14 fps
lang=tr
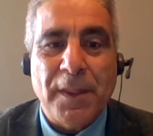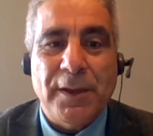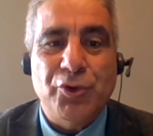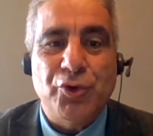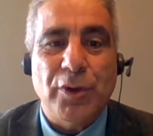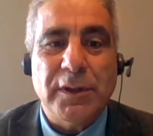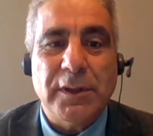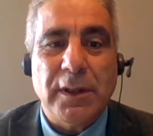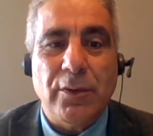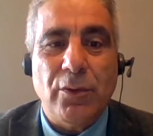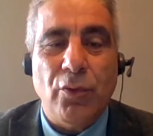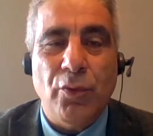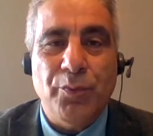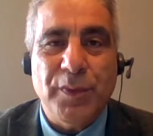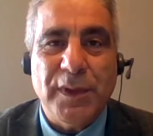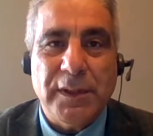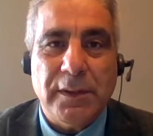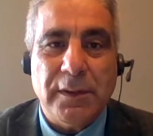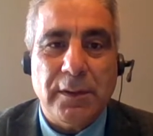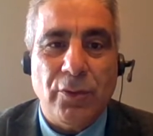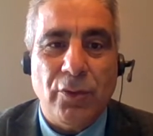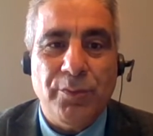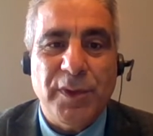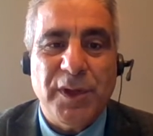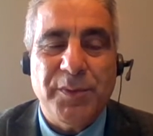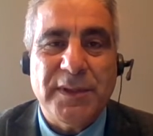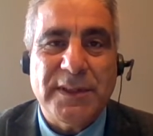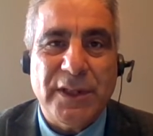Şu anda 10 bin
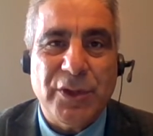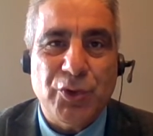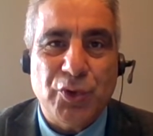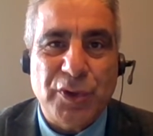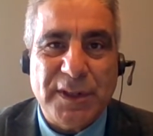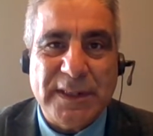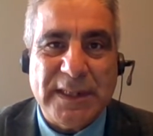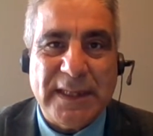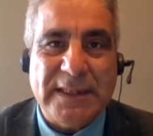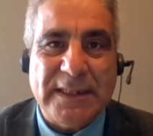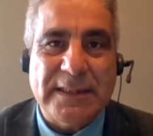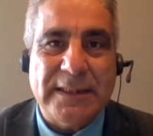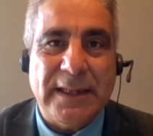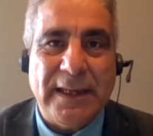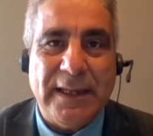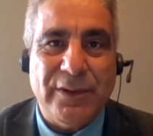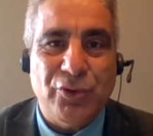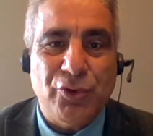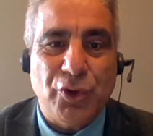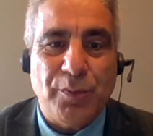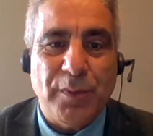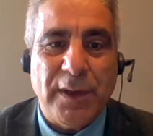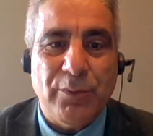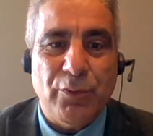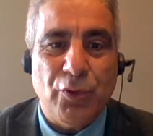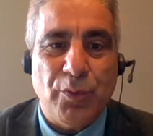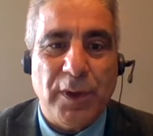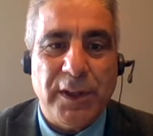11.848 lira en düşük
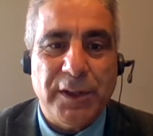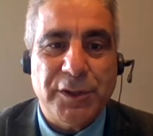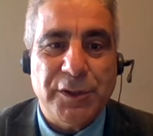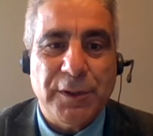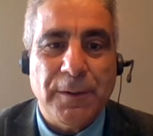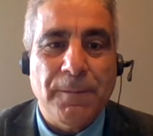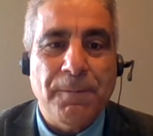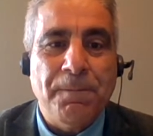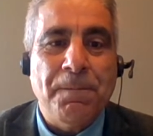memur maaşı.